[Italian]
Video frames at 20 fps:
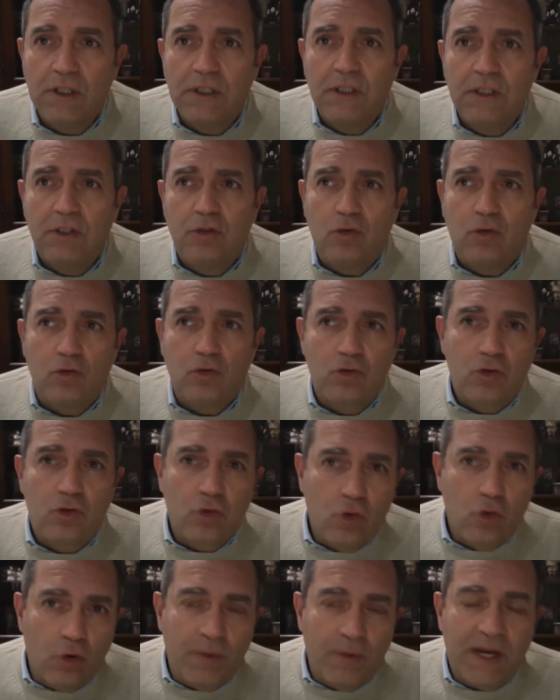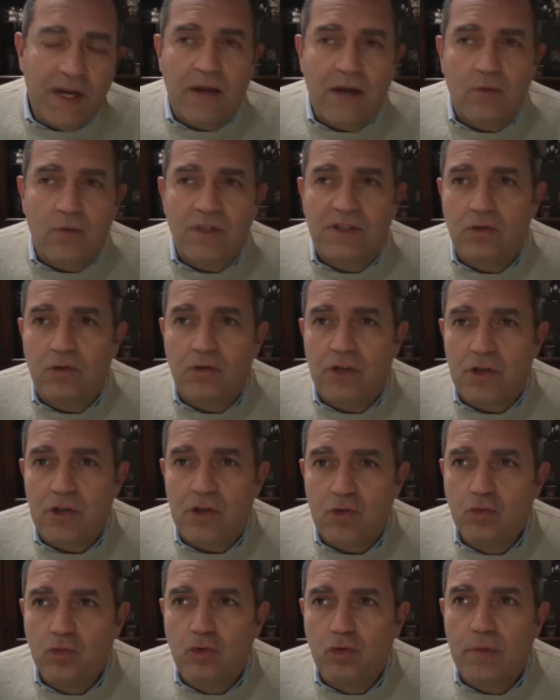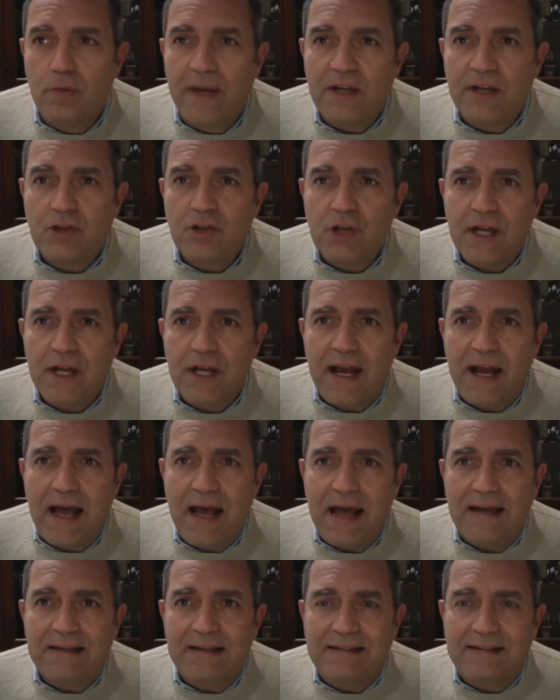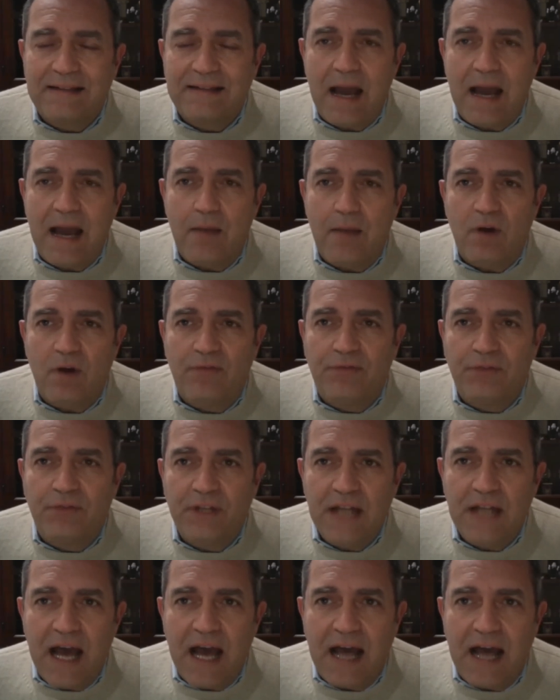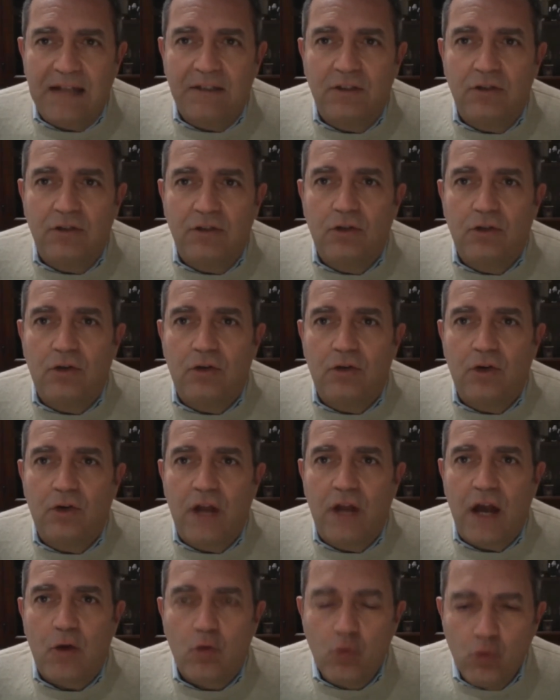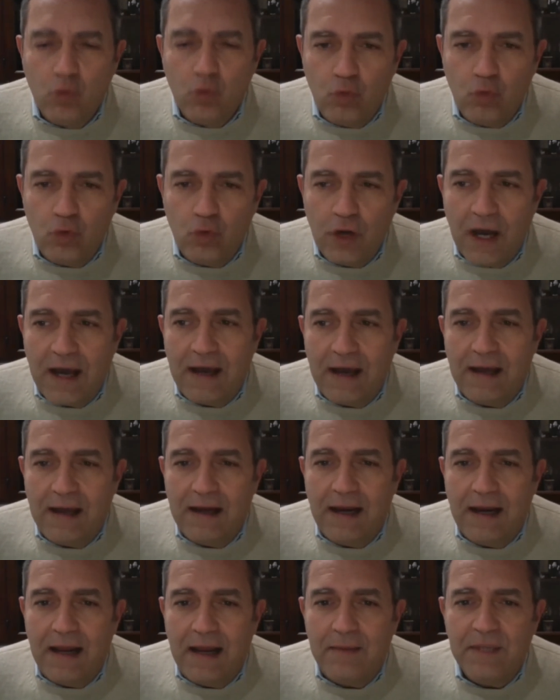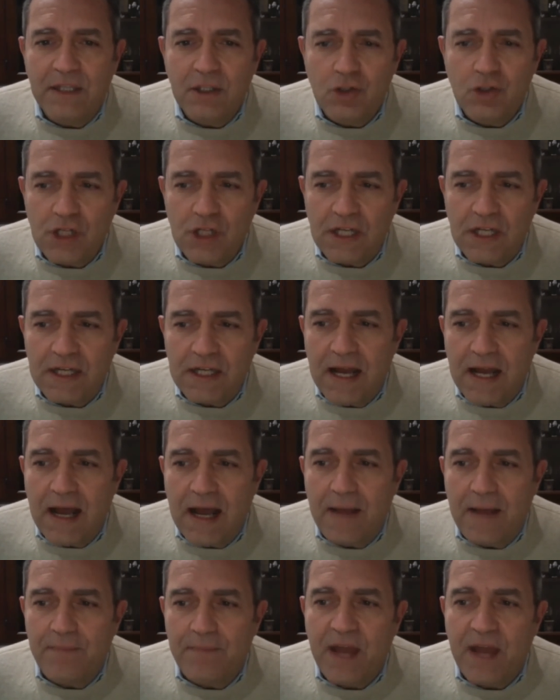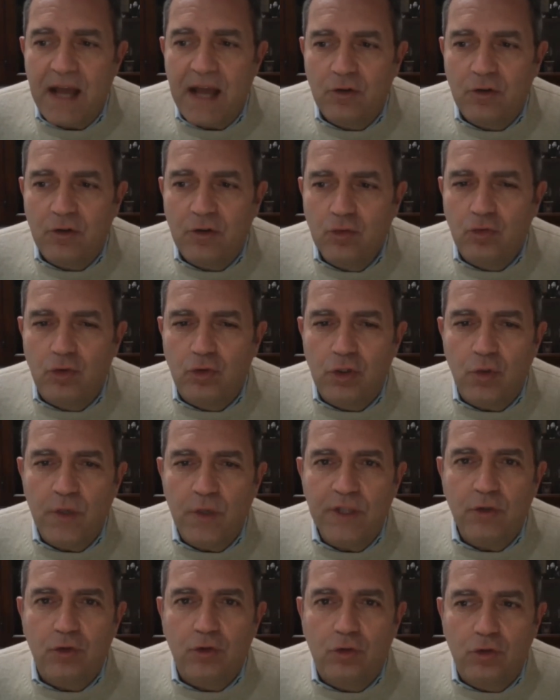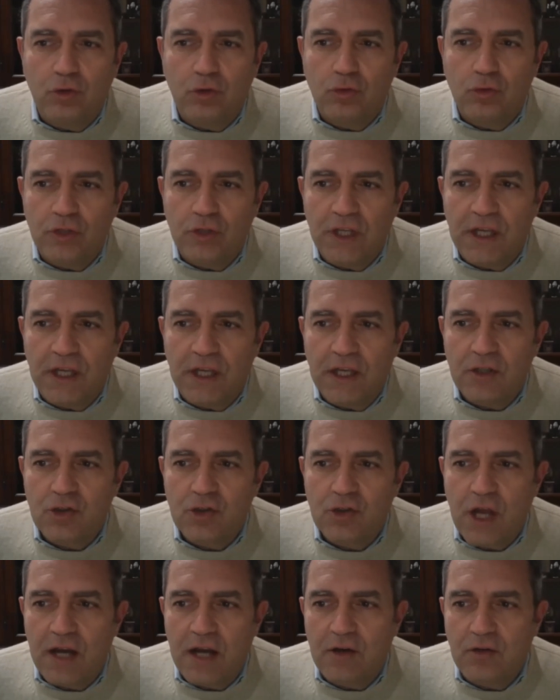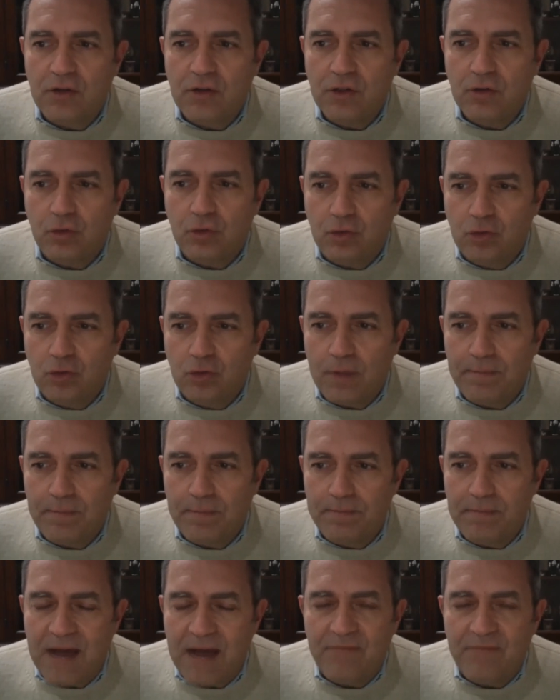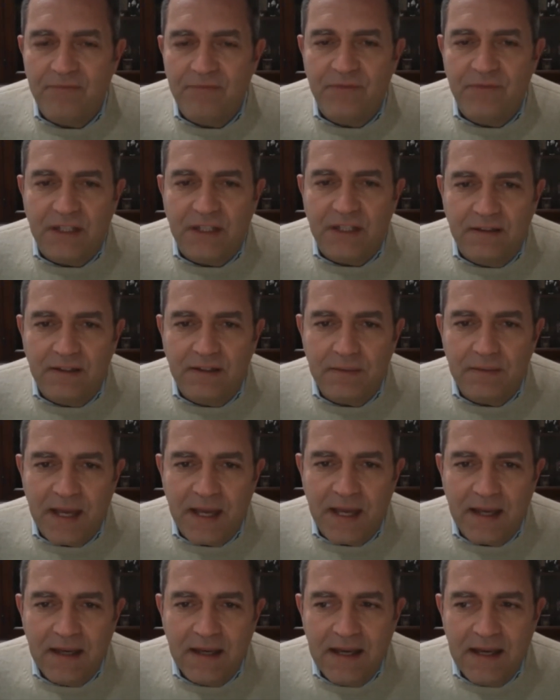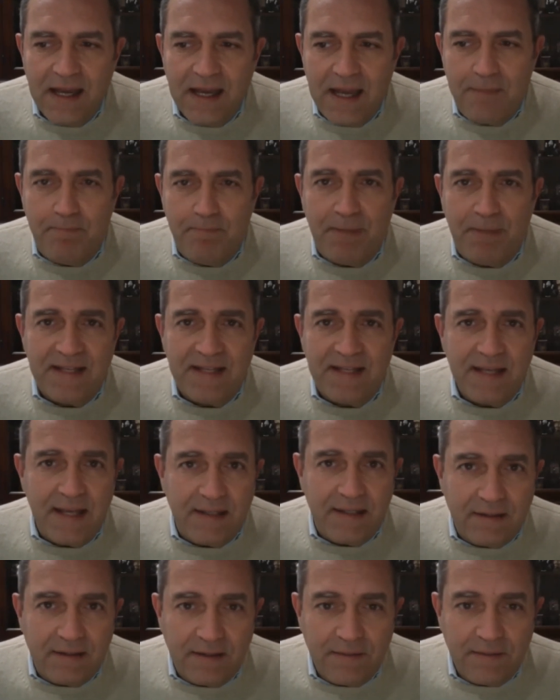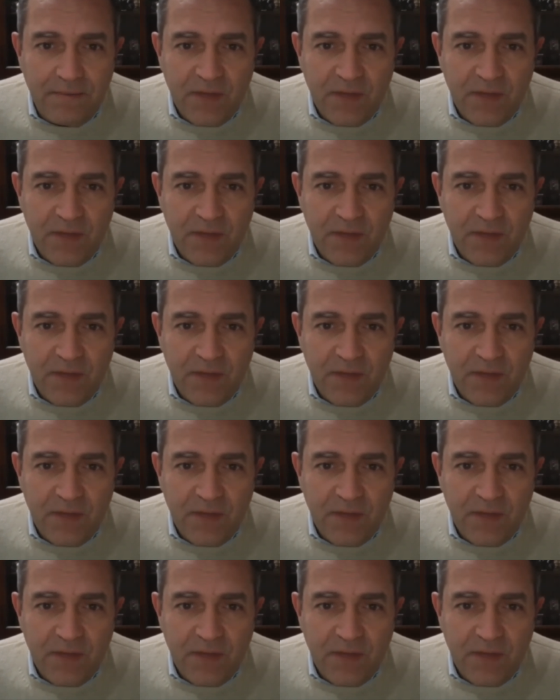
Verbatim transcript: non solo per la questione sud, ma in generale, stiamo affidando la cura, la medicina a tutti quei dottori che ci hanno ridotto a, a vittime e pazienti.